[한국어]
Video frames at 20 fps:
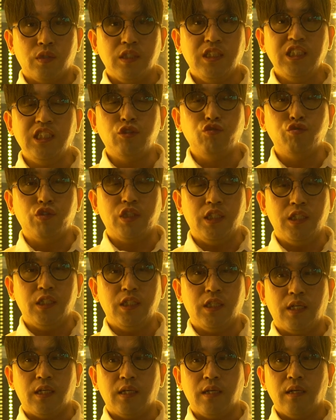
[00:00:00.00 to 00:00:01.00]

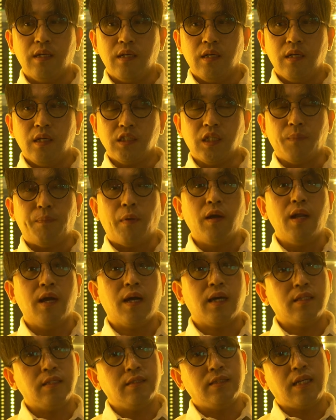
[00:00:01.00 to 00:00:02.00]
이둑이 이제 벌레
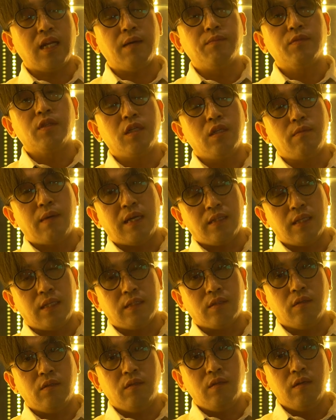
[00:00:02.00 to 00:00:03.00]
같은 사람들을
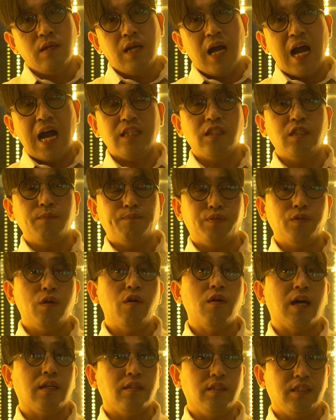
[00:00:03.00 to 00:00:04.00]
만나서 한을
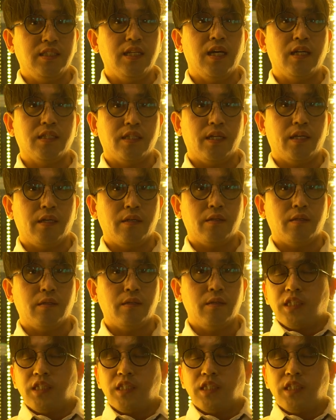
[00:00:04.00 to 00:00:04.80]
풀어가는 이야기예요.